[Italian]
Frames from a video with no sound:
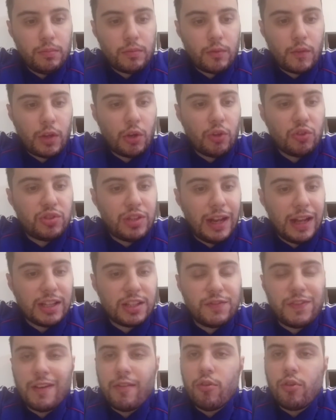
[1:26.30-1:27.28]
che non sei la
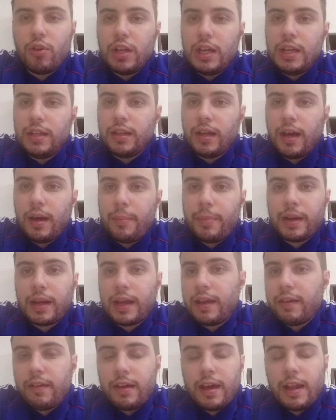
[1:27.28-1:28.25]
sfavorita,
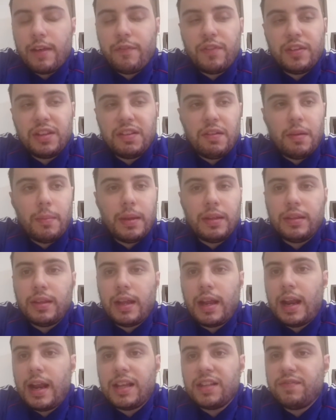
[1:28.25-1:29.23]
perché era effettivamente
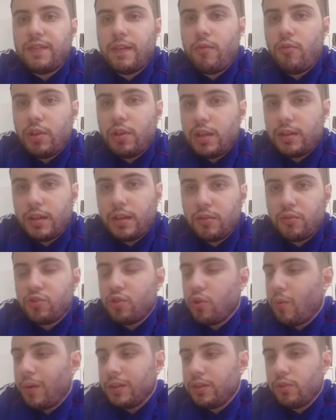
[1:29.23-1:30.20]
era la sfavorita, non
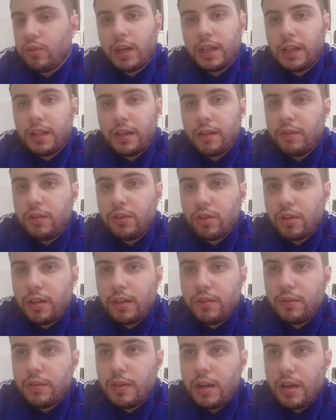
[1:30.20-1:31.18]
so quanto era data vitro
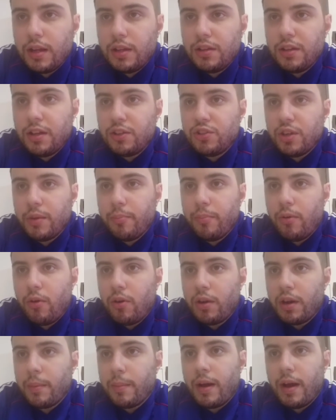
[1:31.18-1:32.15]
del, del, del
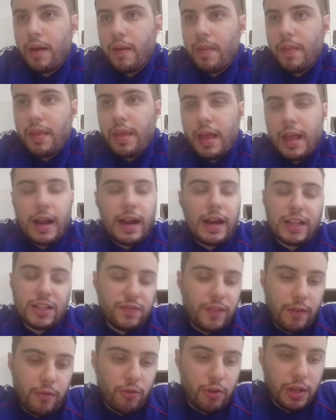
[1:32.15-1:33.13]
Giappone, ma era la
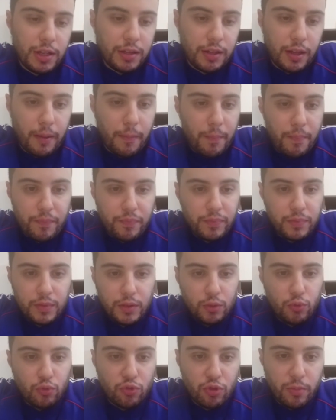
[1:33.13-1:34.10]
sfavorita
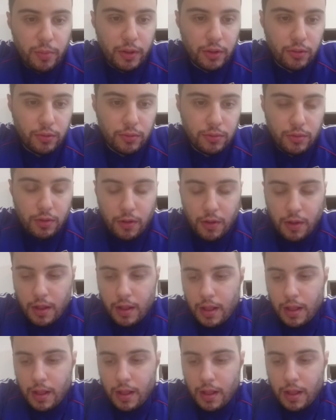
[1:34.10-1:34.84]
in tutto e per tutto.